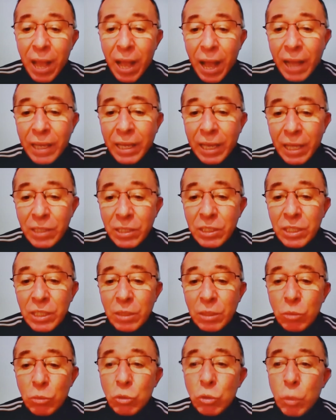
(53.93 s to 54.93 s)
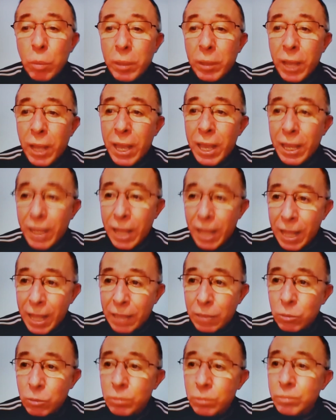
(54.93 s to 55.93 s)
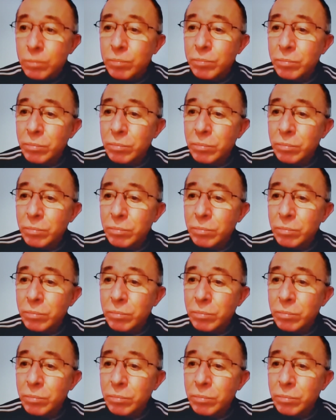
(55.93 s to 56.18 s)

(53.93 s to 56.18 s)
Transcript: aqueles que já estão sobrecarregados,